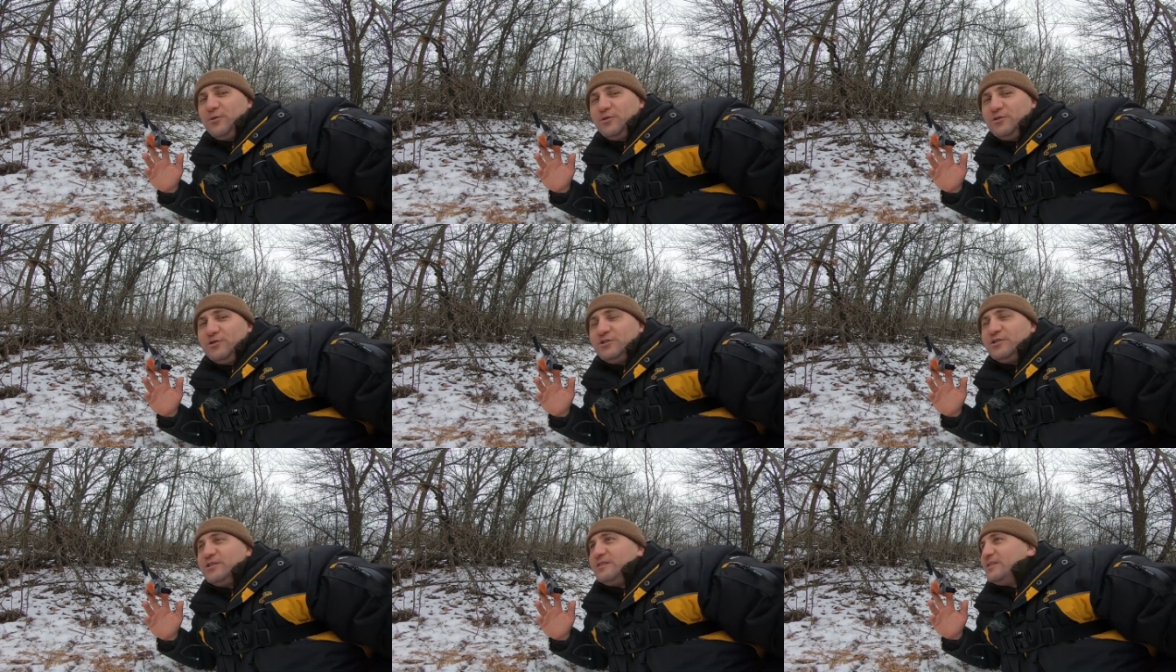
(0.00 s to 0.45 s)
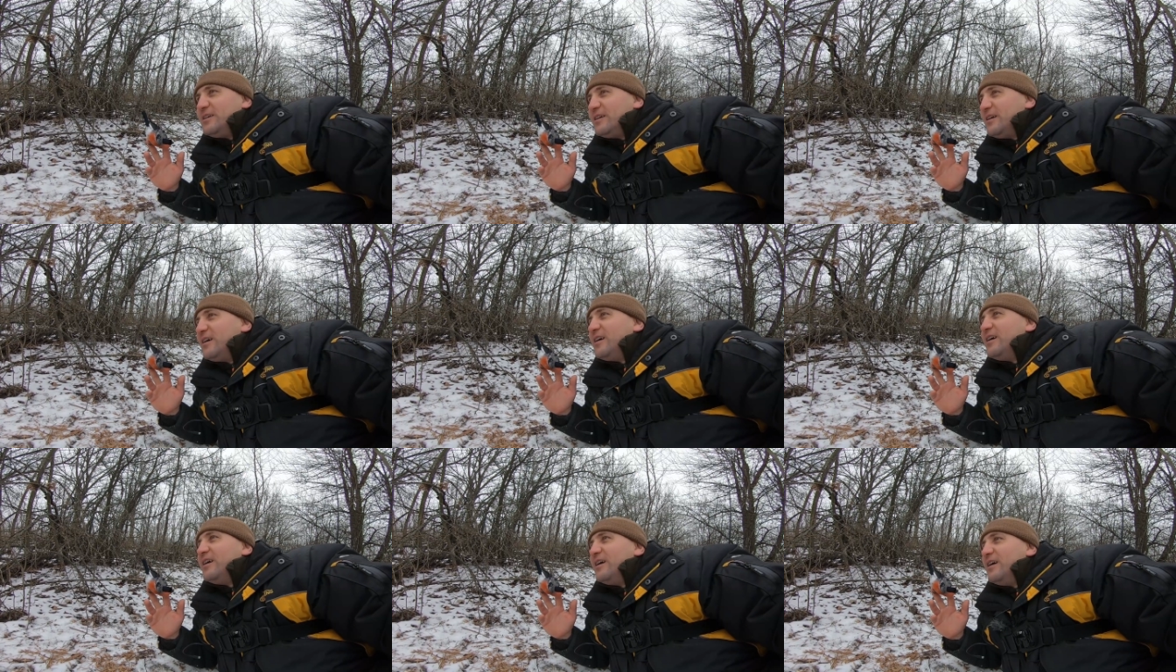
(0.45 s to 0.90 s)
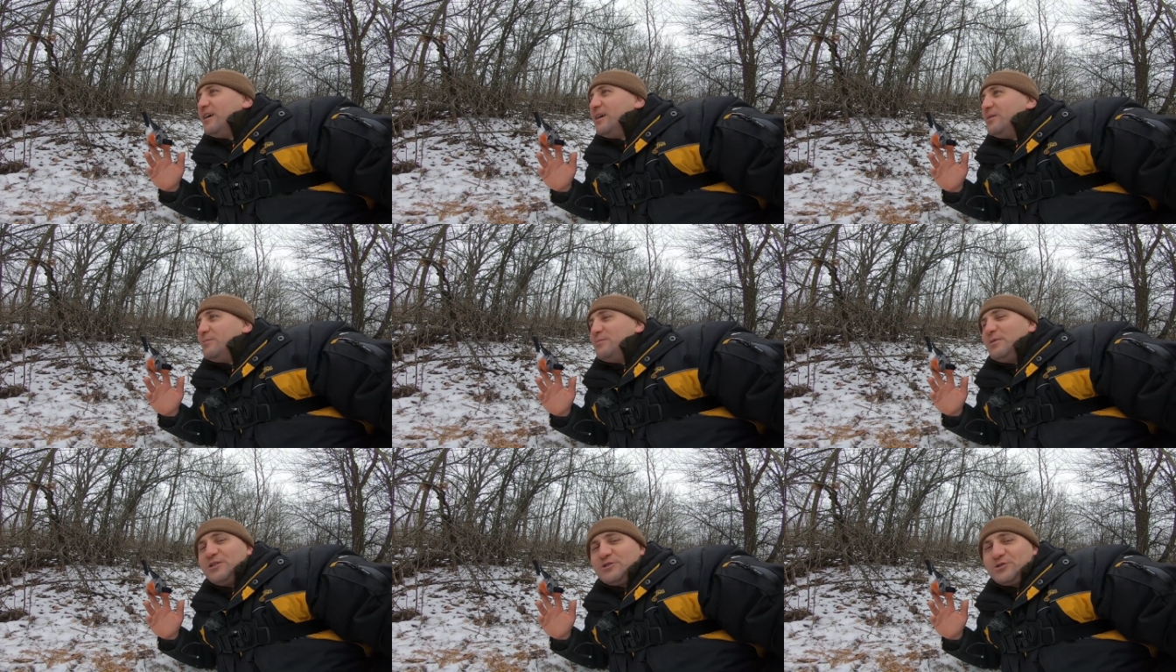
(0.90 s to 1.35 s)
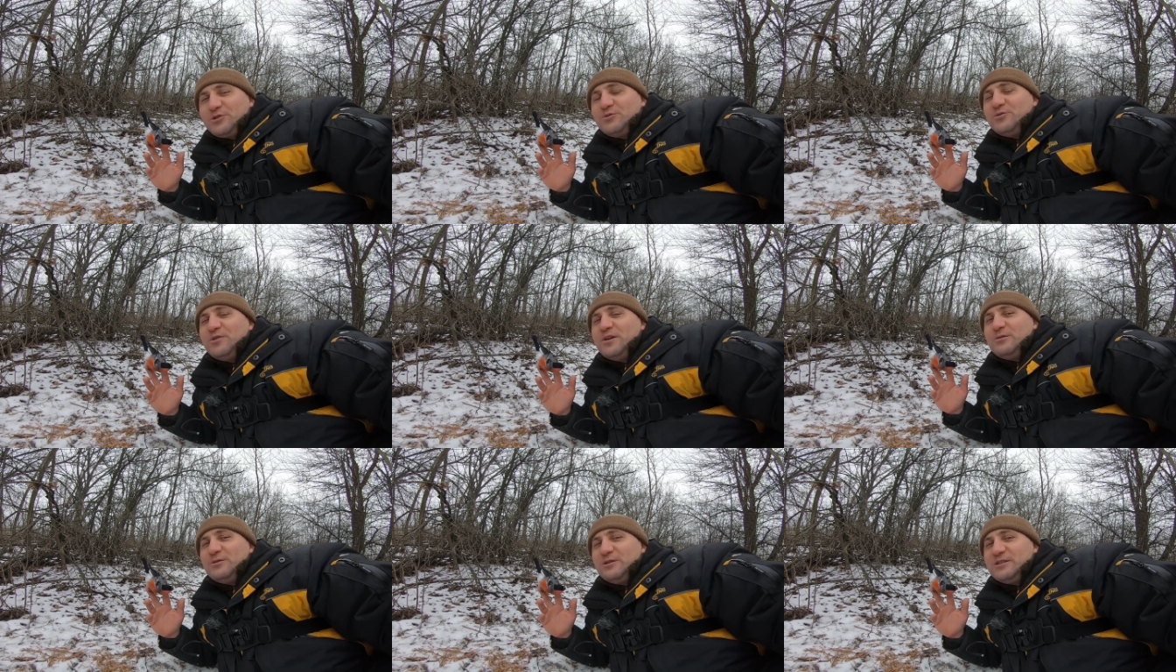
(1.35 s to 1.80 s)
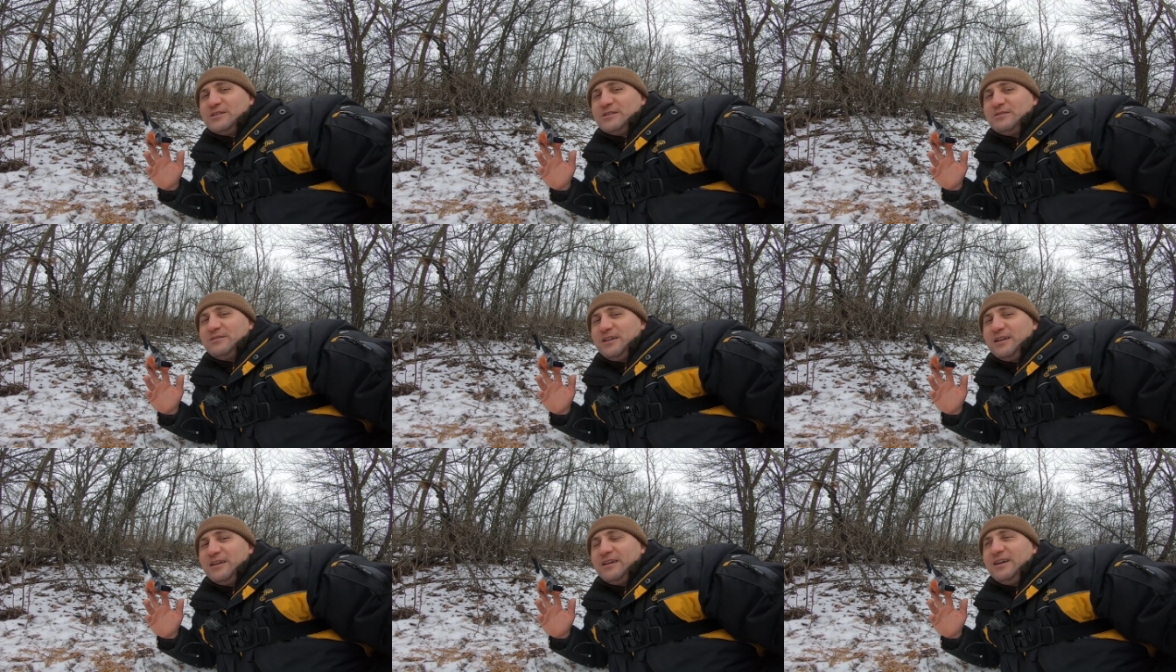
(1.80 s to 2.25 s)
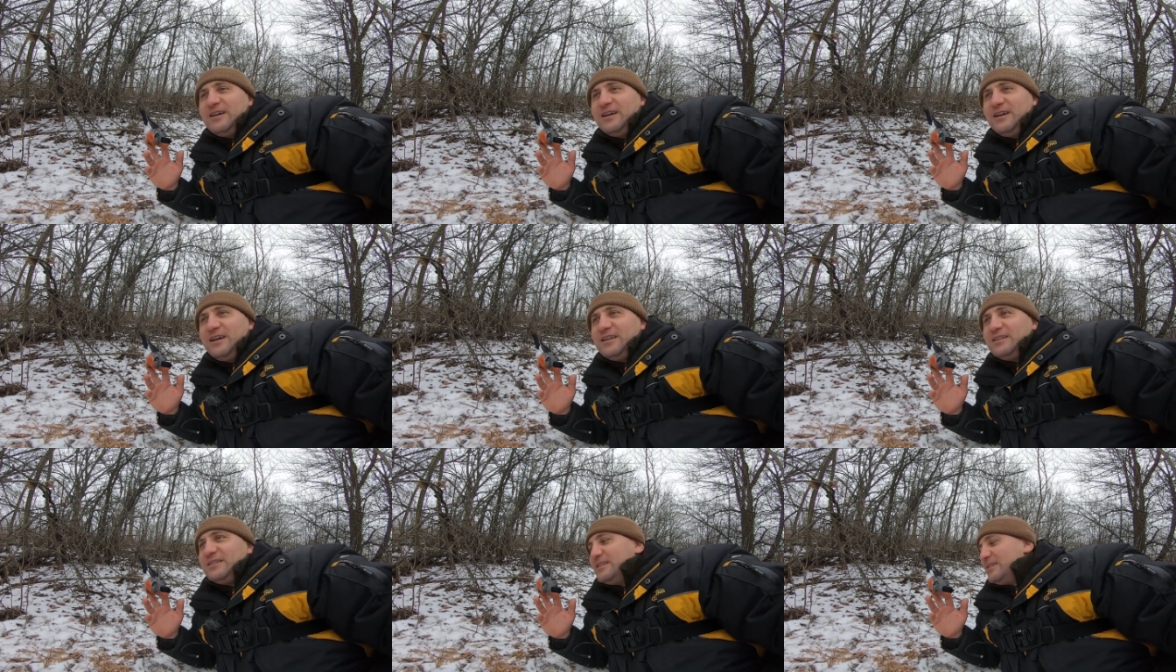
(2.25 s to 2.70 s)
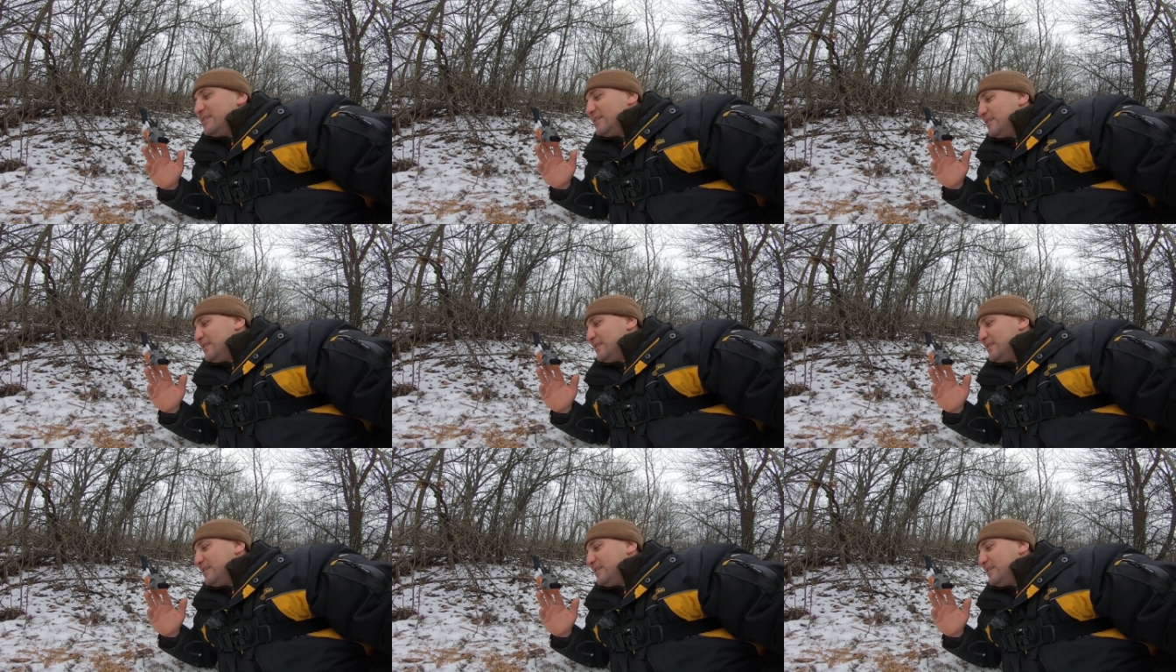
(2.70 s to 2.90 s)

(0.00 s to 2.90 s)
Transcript: очень большое удовольствие от